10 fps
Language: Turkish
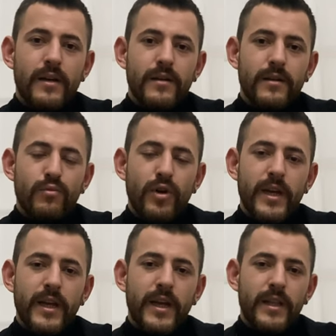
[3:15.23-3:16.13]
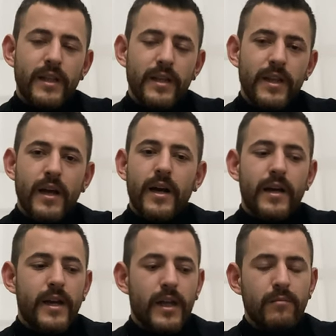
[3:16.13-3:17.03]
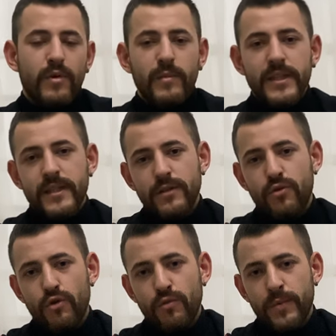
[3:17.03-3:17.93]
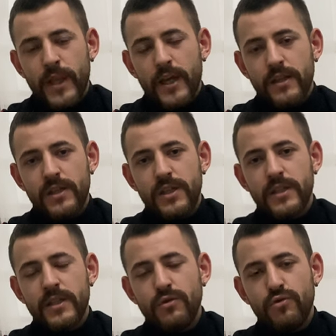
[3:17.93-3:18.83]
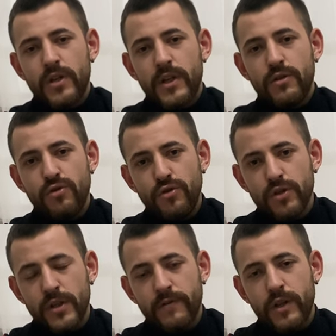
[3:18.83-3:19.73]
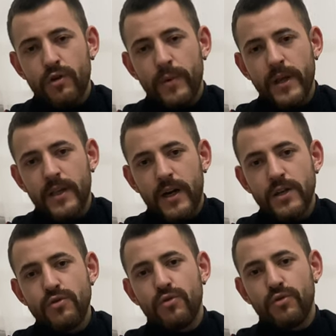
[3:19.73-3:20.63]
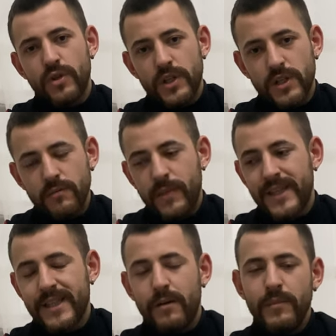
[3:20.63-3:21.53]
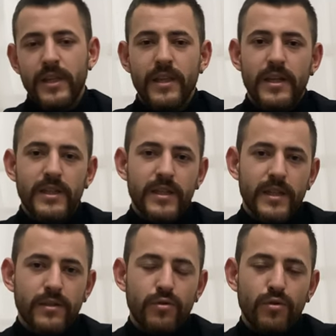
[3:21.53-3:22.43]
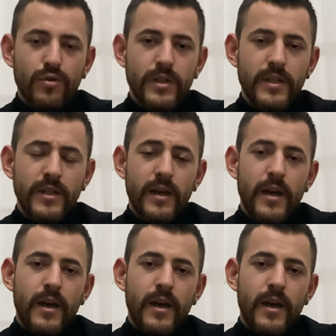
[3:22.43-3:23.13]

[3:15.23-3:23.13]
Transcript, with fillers: E, bu hareketlilikten kaynaklı mamasını döküp de dışkısının üzerine düşüyorsa ve köpek de aç olduğu için, beslenme ihtiyacı içerisinde olduğu için